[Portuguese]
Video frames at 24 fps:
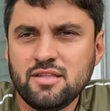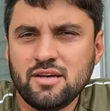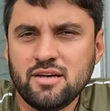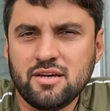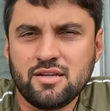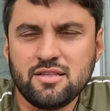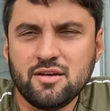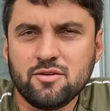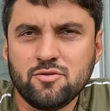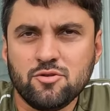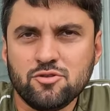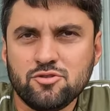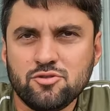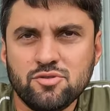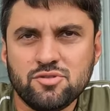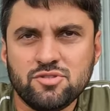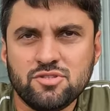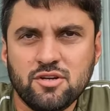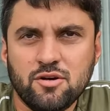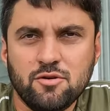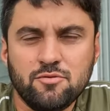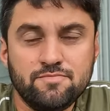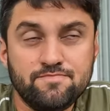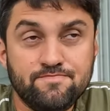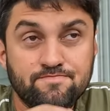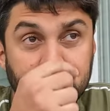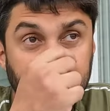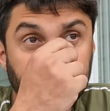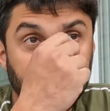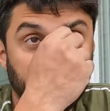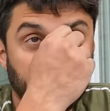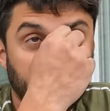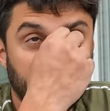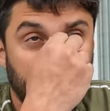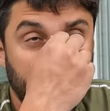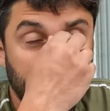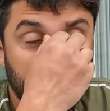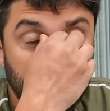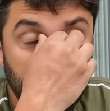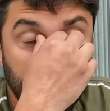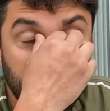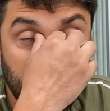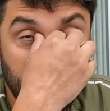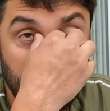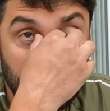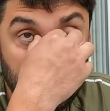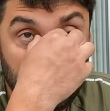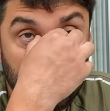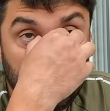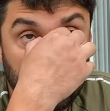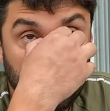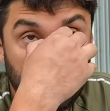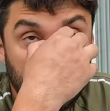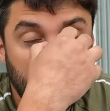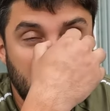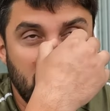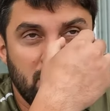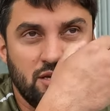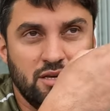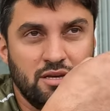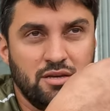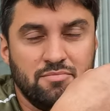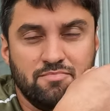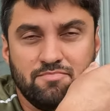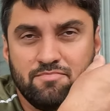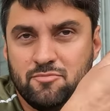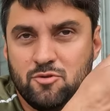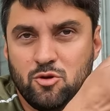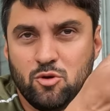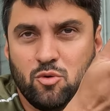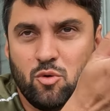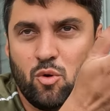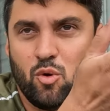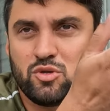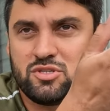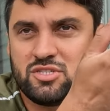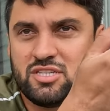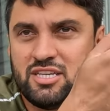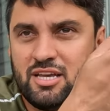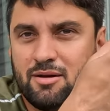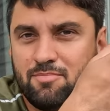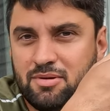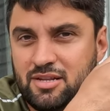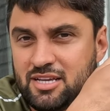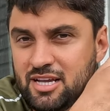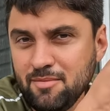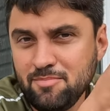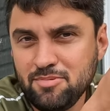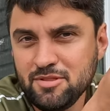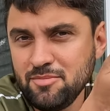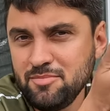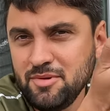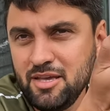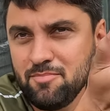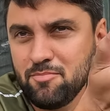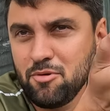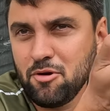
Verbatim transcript: na, na construção e consegui aplicar pela minha